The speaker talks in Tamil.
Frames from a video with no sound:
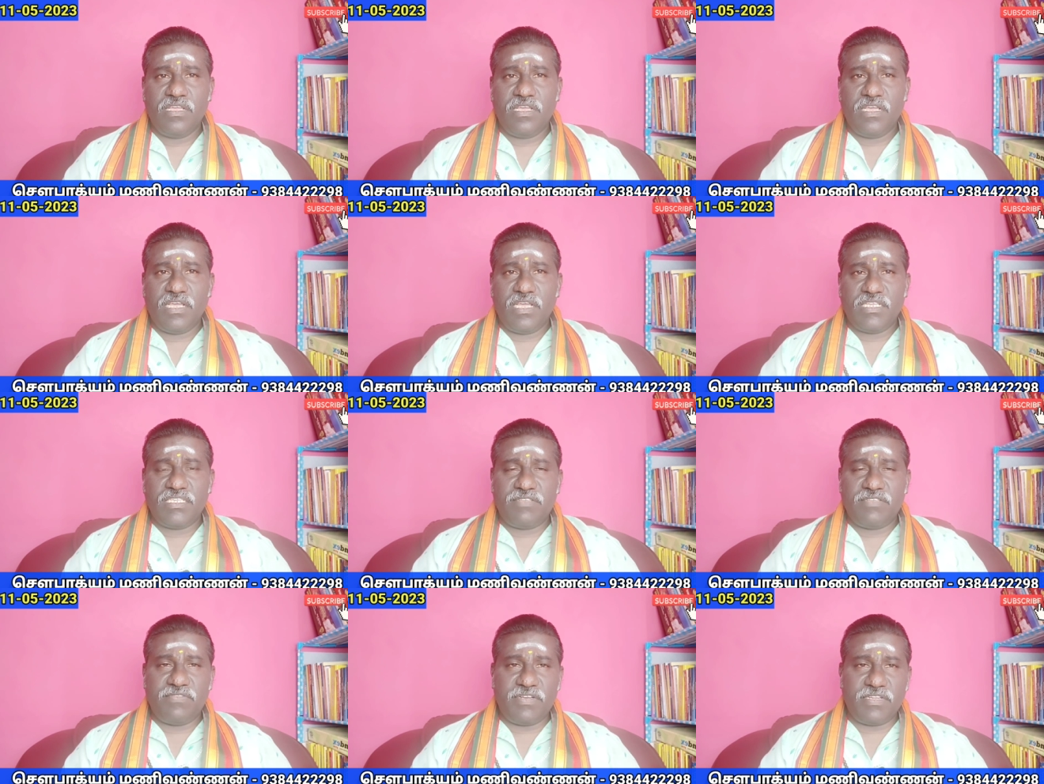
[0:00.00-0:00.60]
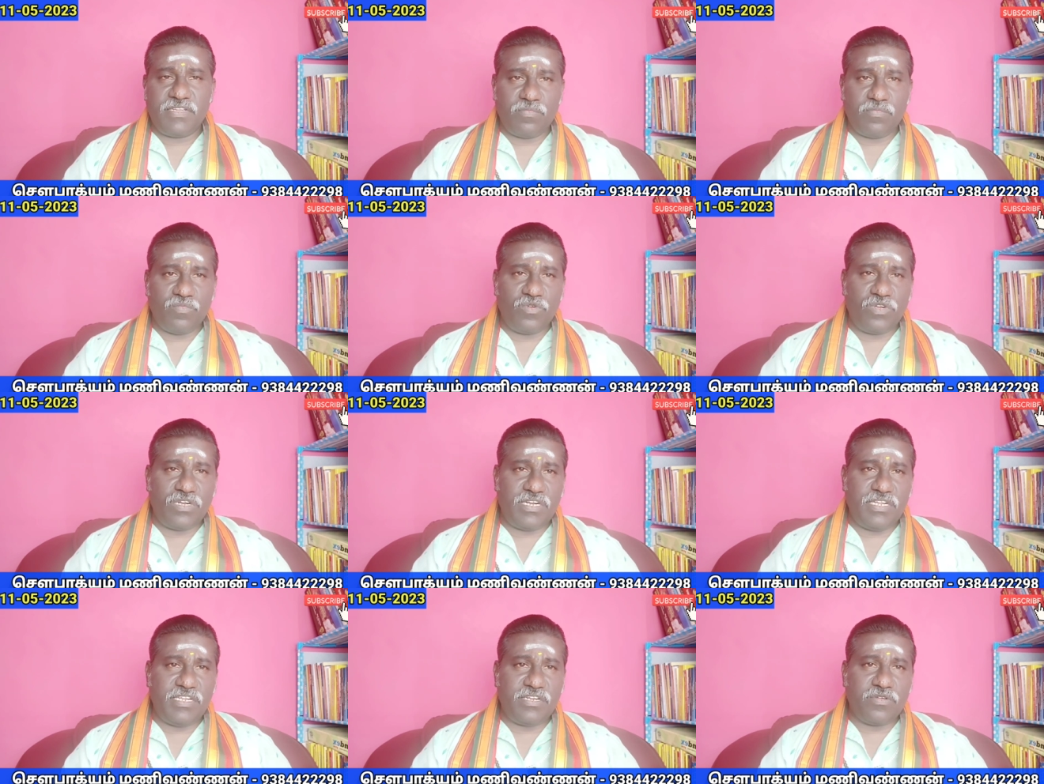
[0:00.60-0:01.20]
சிவனுக்கு
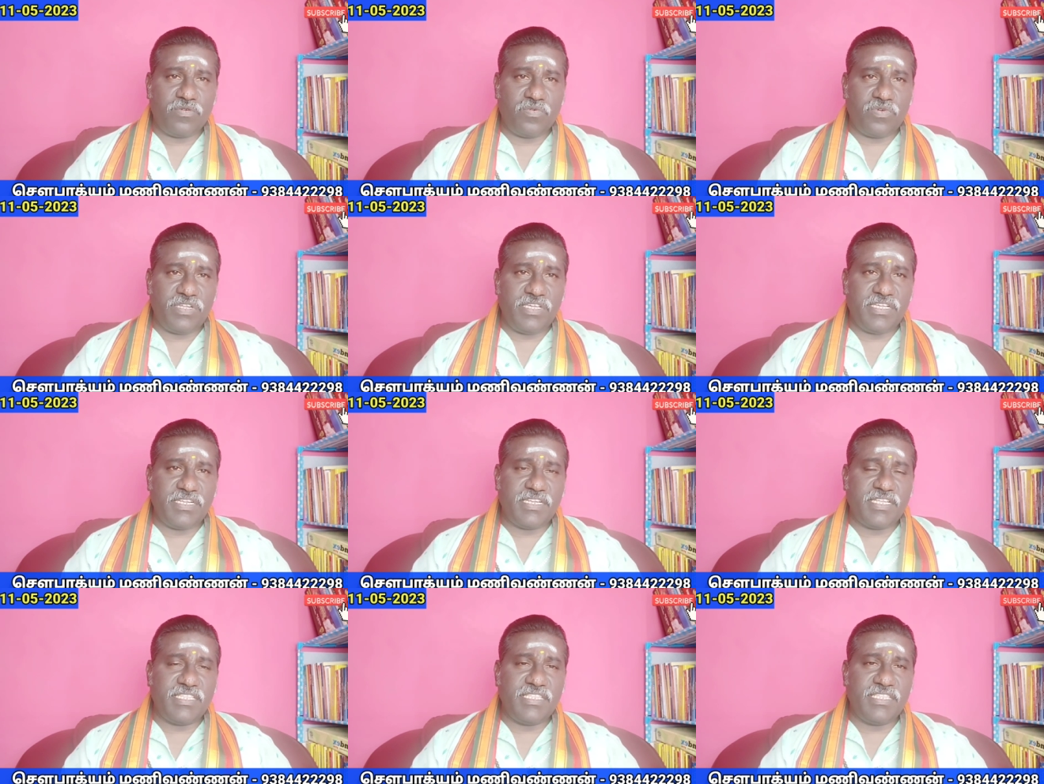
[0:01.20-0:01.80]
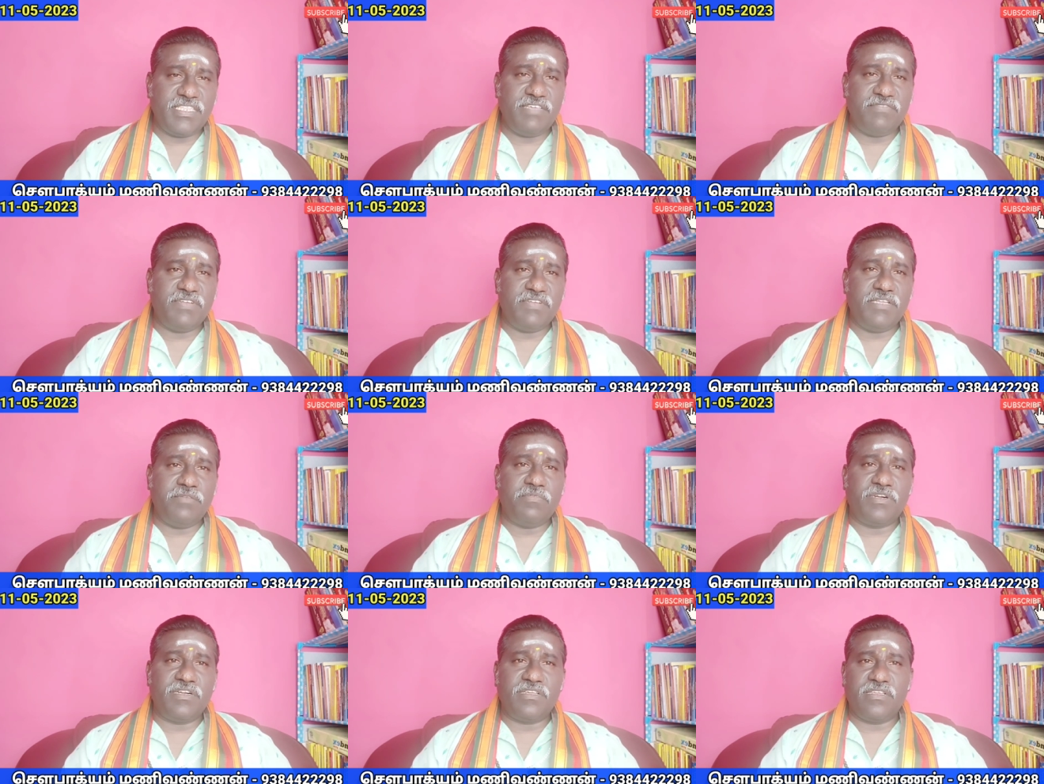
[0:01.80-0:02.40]
முன்னாடி இருக்கக்கூடிய நந்தி
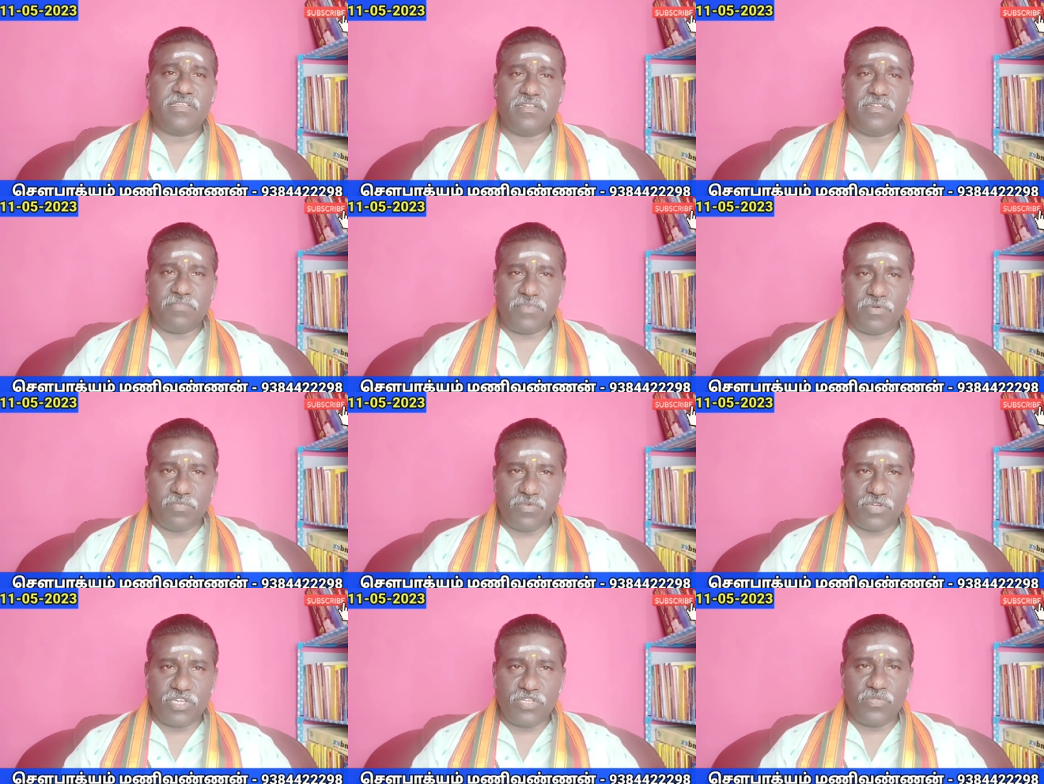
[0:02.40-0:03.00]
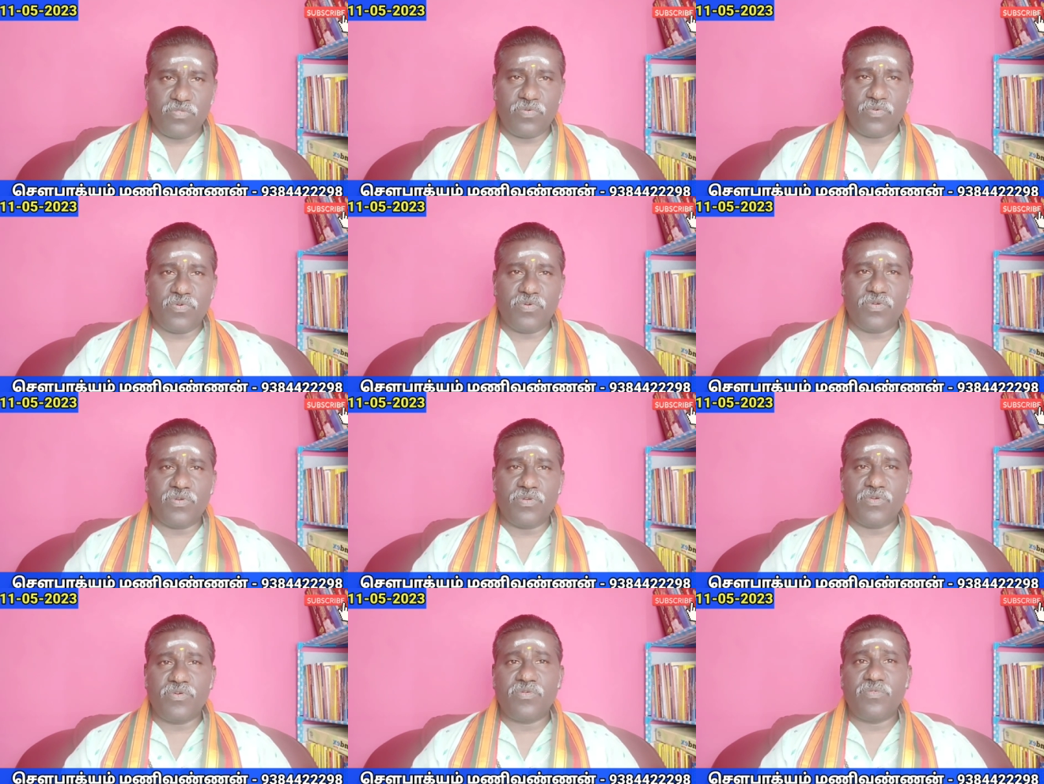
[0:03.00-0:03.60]
வழிபாட்டுக்கு ரொம்ப முக்கியத்துவம்
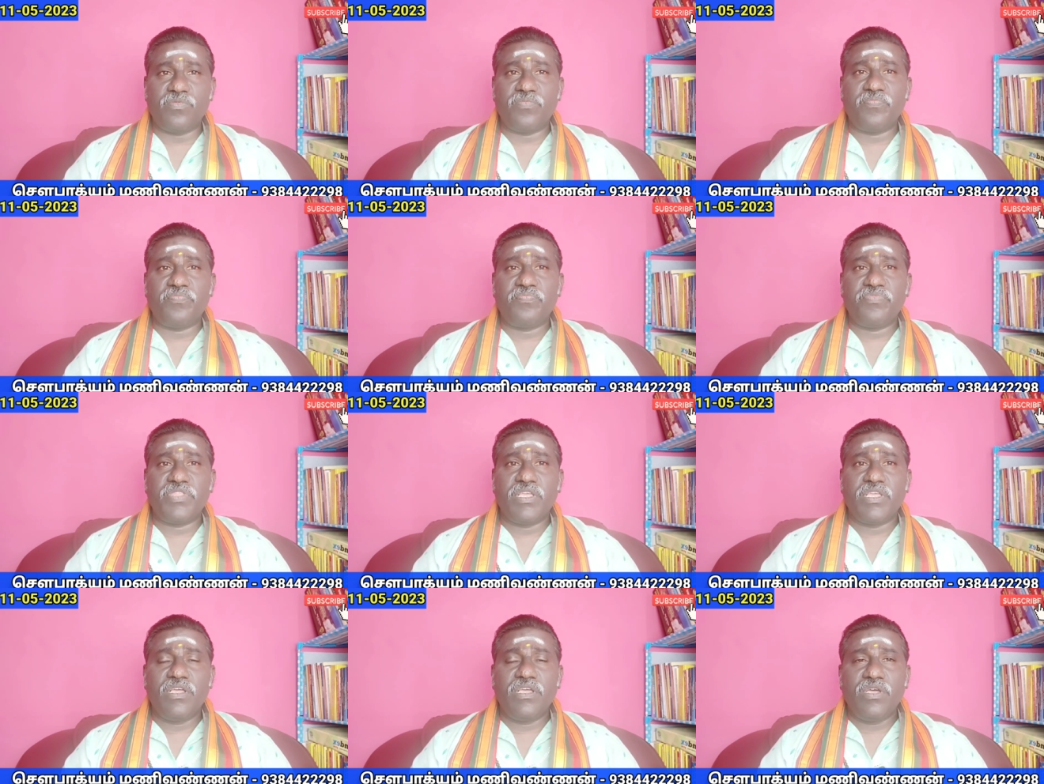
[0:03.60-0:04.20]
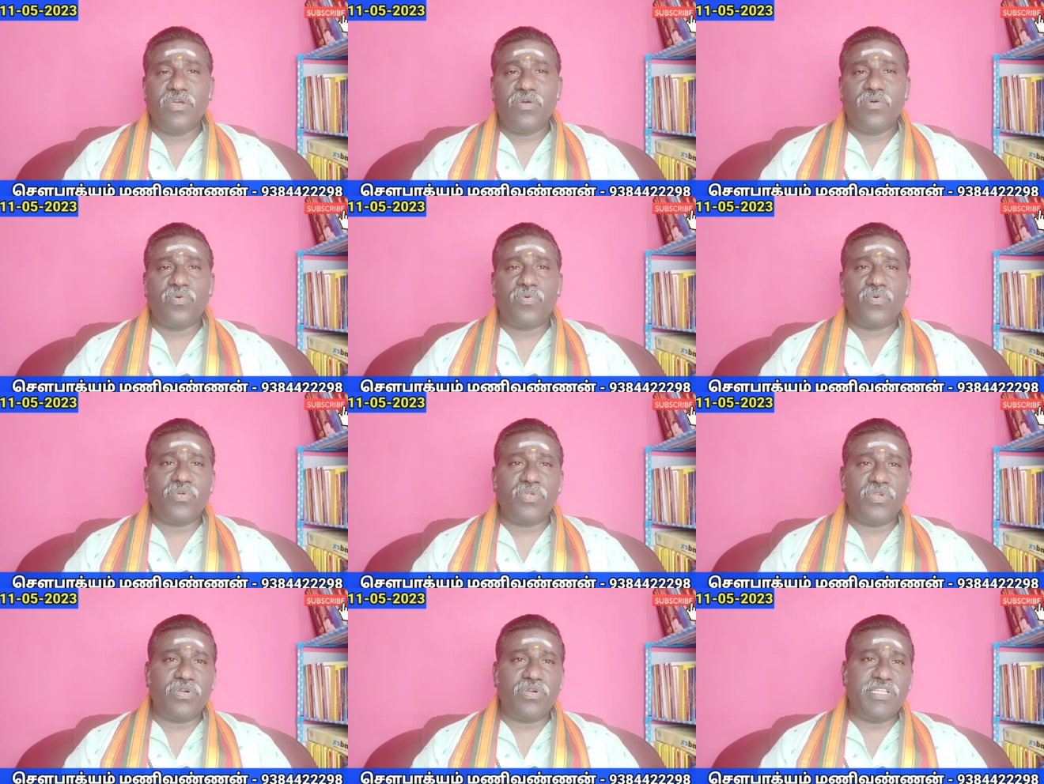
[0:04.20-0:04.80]
கொடுக்கணும்
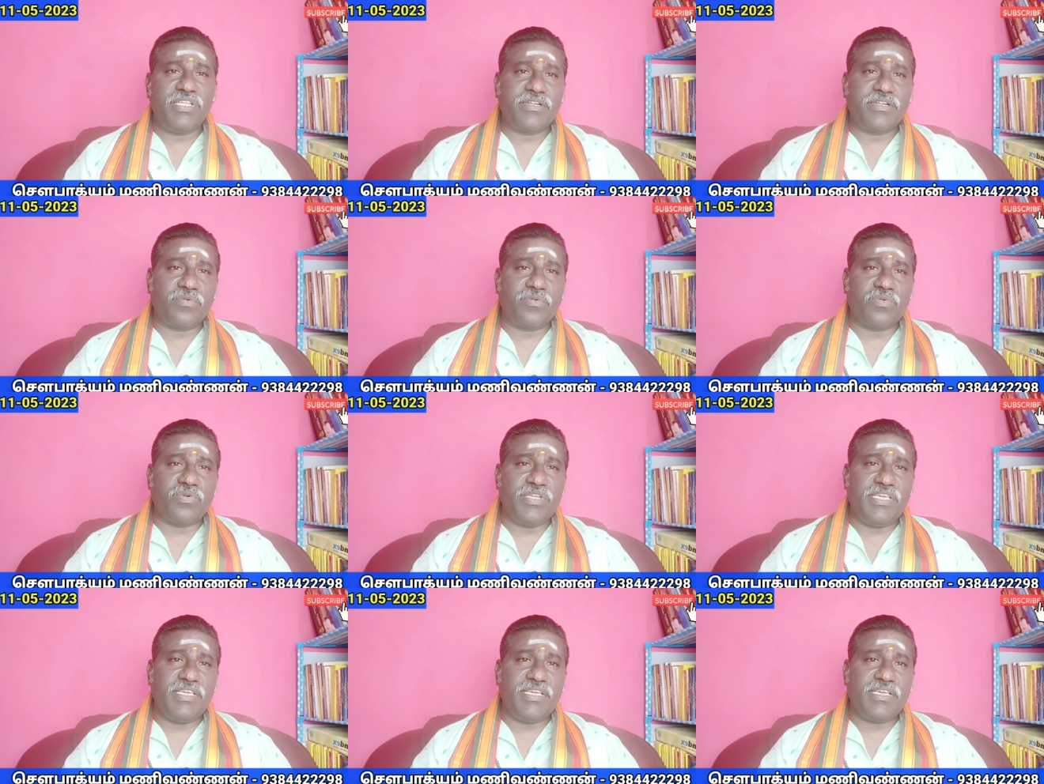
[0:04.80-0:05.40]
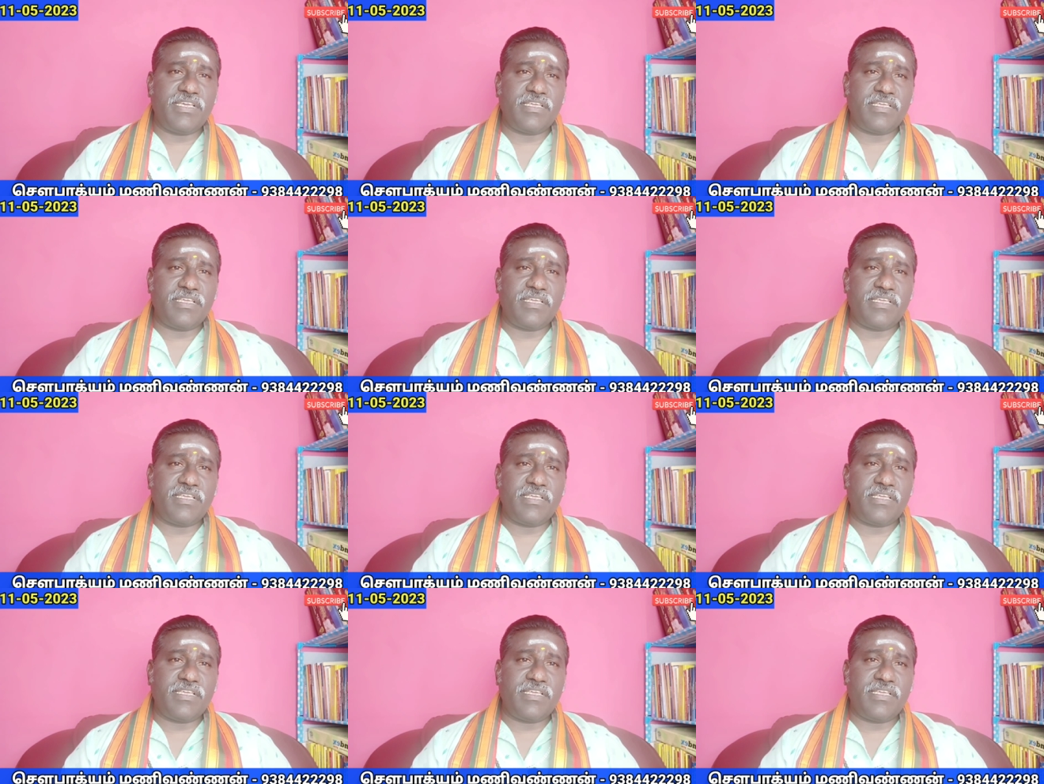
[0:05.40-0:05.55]
உயிரோடு இருக்கக்கூடிய